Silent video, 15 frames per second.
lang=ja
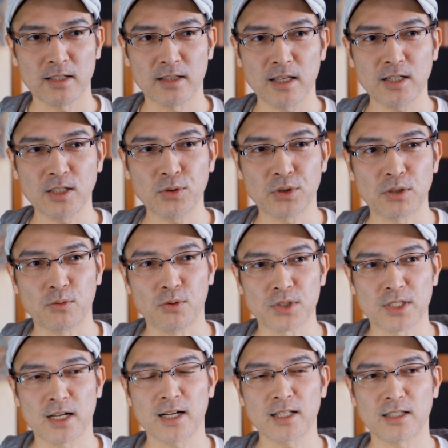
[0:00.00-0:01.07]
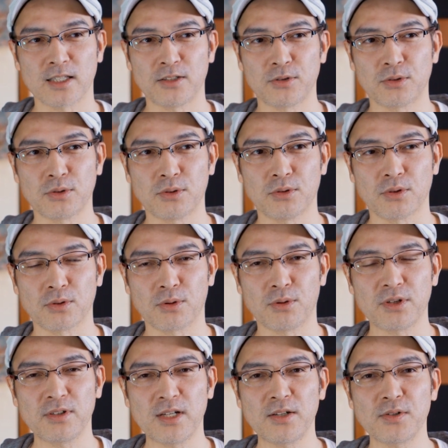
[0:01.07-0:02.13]
適度にこう下がっていくと
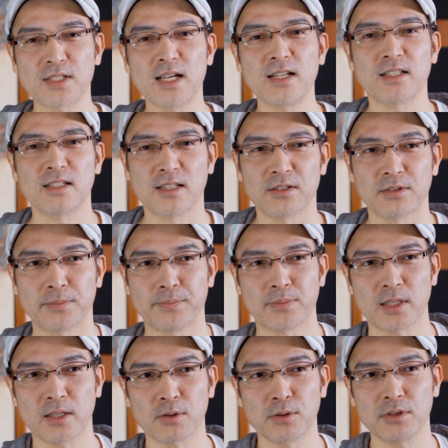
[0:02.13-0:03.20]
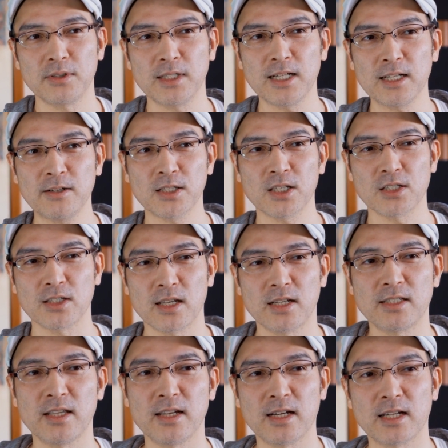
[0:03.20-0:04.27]
これぐらいのサイズになるこれぐらいが私
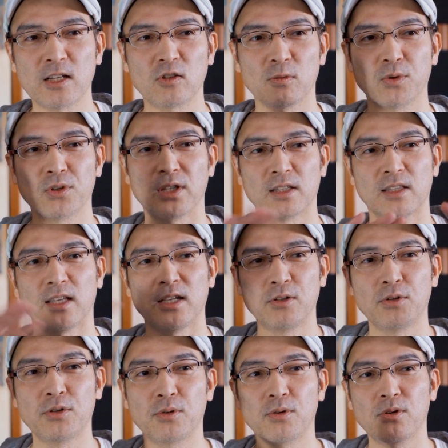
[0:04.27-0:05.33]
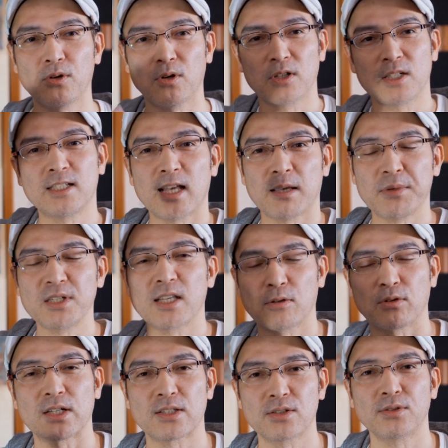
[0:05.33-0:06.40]
適正かなと思ってていろいろこう機材見せたり
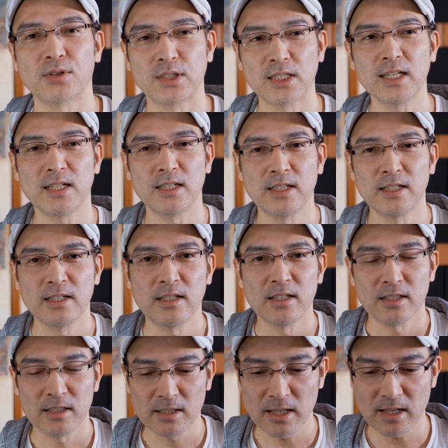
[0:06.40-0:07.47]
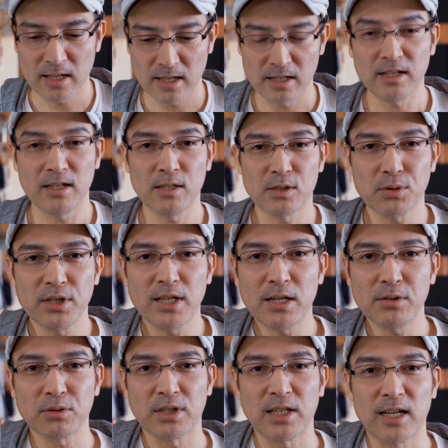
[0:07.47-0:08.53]
とかするのにねでそれや
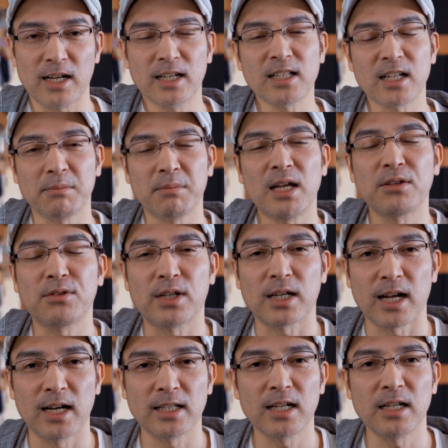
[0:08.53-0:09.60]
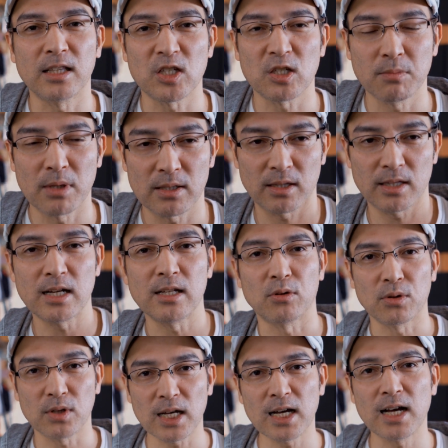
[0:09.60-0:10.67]
るとねかなりマイクから離れてしまったり
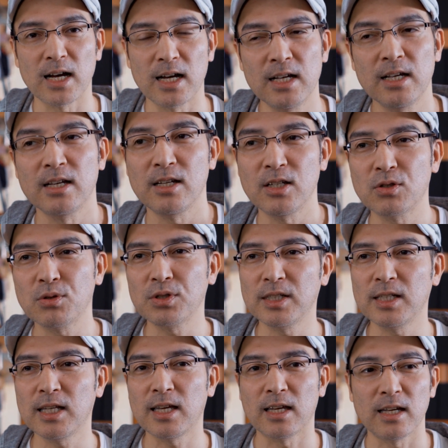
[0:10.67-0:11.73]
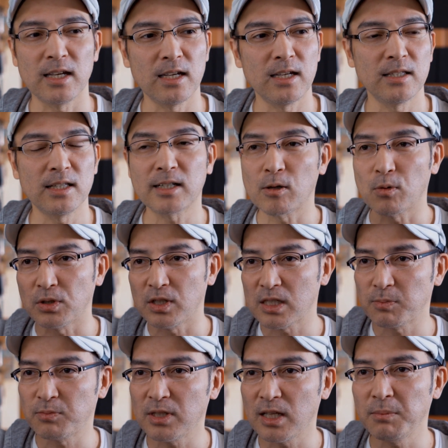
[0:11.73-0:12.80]
とか非常にねなんかこう
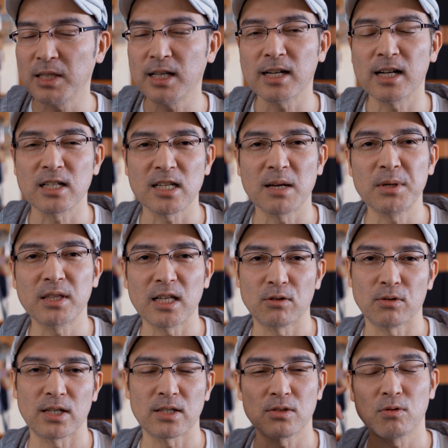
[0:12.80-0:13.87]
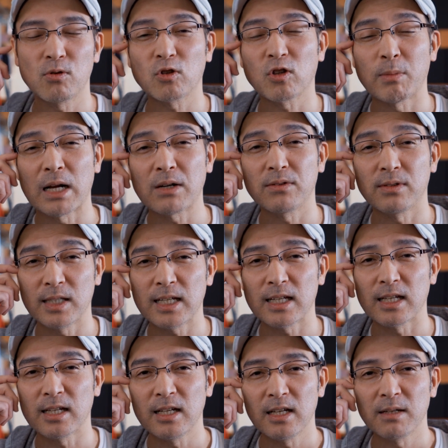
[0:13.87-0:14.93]
ディスプレイ見ながら喋ったりとかすることもあるんで、